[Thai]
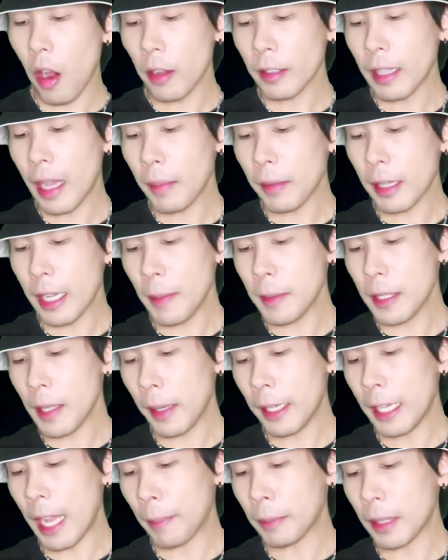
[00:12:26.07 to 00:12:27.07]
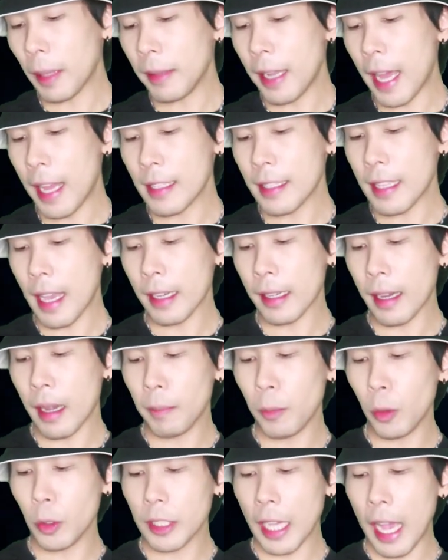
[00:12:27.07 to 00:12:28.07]
ขอทำคลิป 10 อันดับตำนานจาก
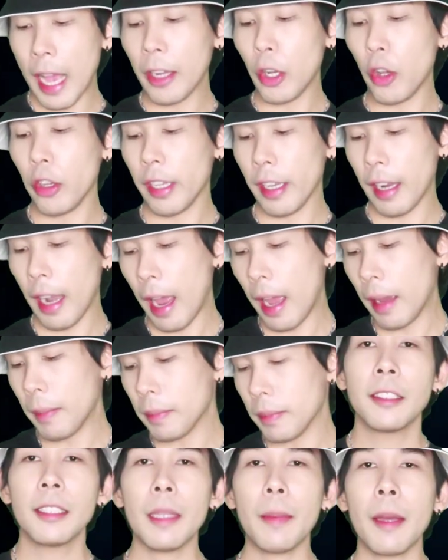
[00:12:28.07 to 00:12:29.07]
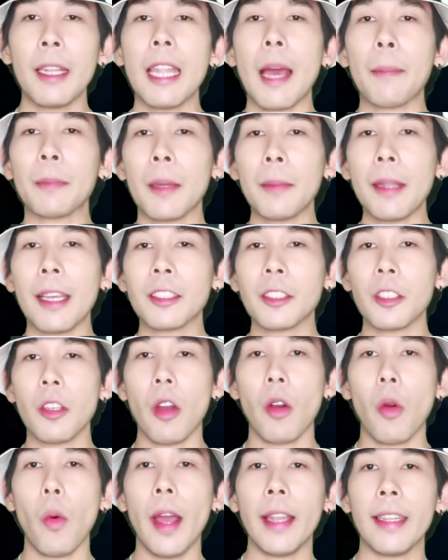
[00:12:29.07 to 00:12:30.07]
กัมพูชาหน่อยครับ 10 อันดับตำนานส
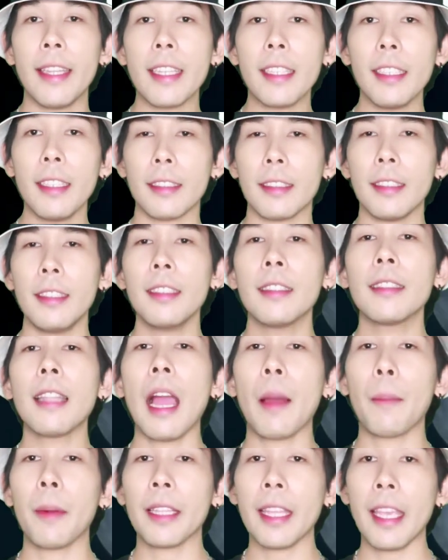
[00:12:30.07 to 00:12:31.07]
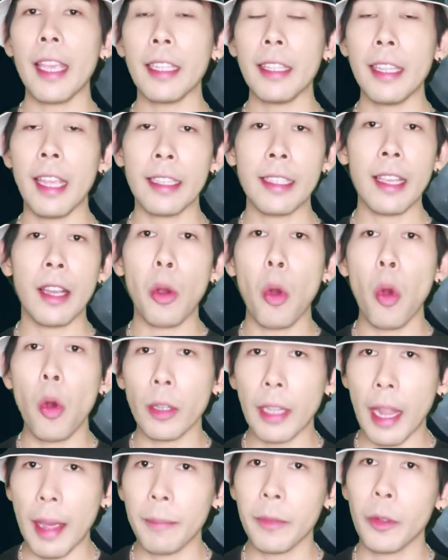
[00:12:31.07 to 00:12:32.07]
ยองขวัญที่เกิดขึ้นต่างประเทศเนี่ยยังค
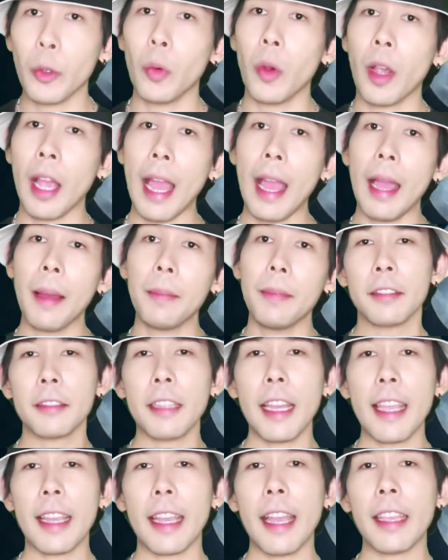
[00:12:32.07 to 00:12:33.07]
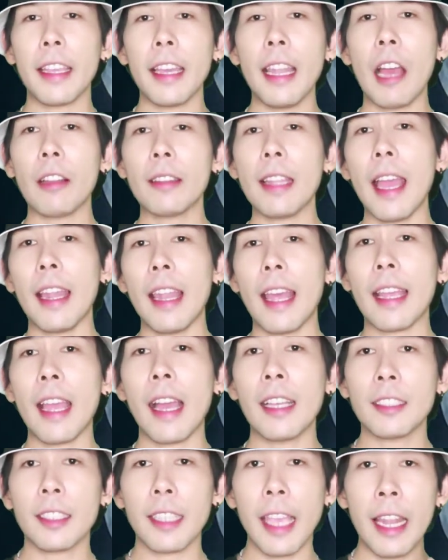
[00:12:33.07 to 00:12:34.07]
งทำอยู่ครับ แต่ยังไงก็แล้วแต่ราย
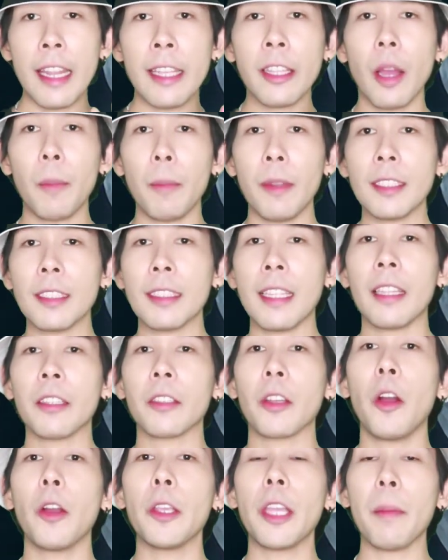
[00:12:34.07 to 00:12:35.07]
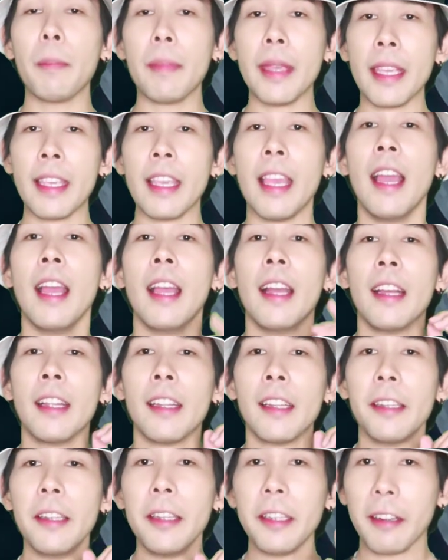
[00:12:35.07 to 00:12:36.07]
การ Scary Top List นั้นก็ยังมี
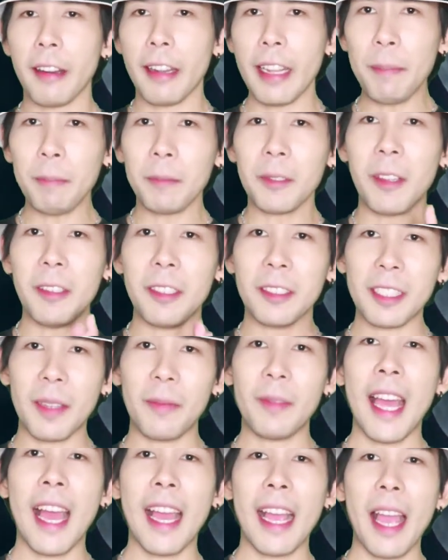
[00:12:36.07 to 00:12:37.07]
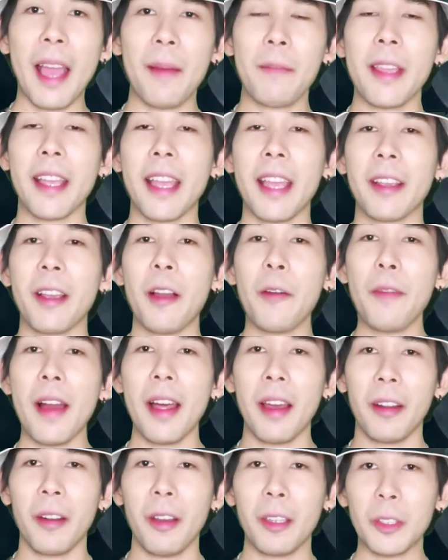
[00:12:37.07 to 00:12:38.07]
1 คลิปต่อหนึ่งสัปดาห์ครับ ยังไงก็
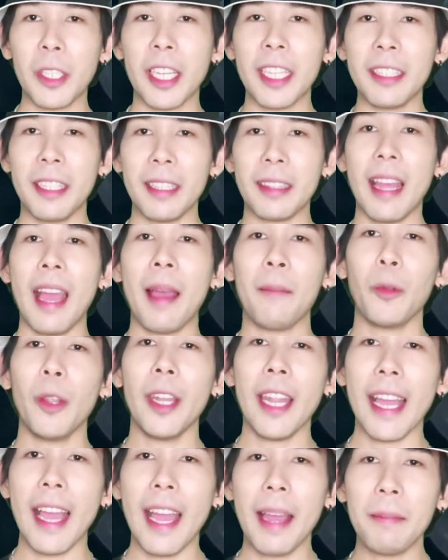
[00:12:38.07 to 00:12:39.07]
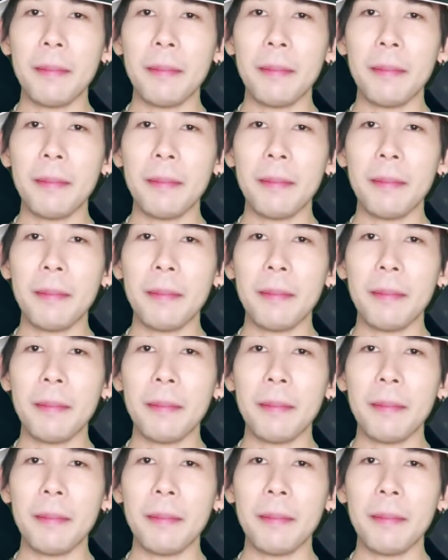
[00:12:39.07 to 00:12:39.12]
ฝากเราช่วยกันติดตามด้วยนะค